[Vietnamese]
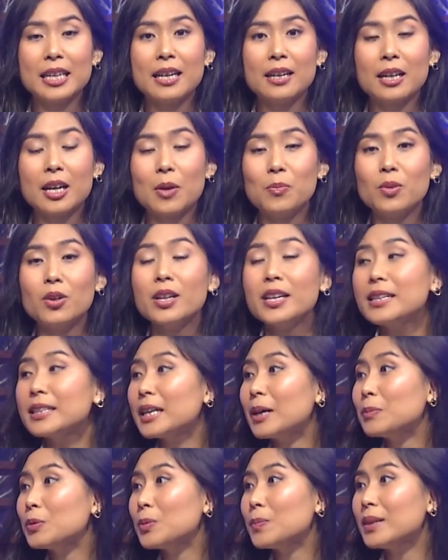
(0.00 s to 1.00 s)
không có
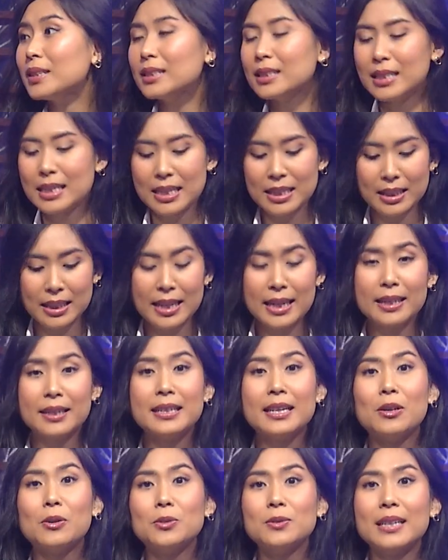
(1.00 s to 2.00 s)
income của mình thì tiền ở
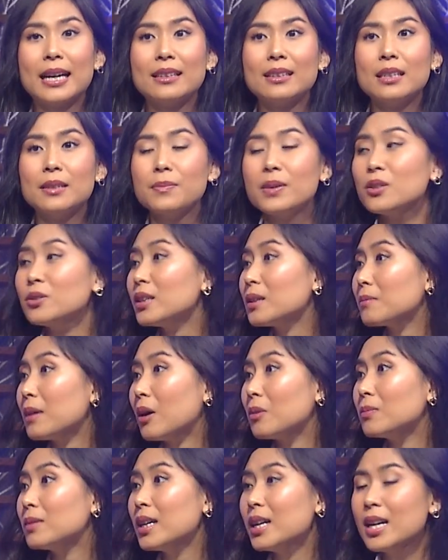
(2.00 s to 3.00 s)
đâu trả tiền bill, tiền
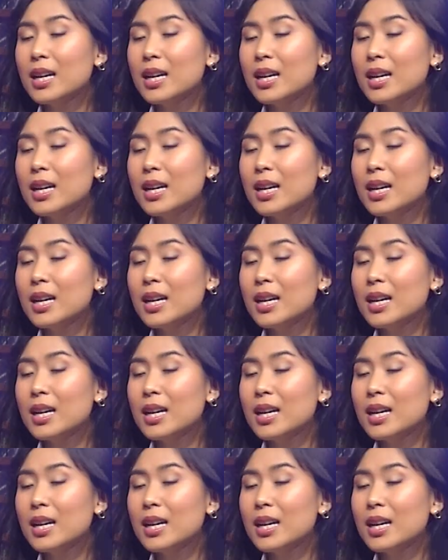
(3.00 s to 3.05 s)
bọng,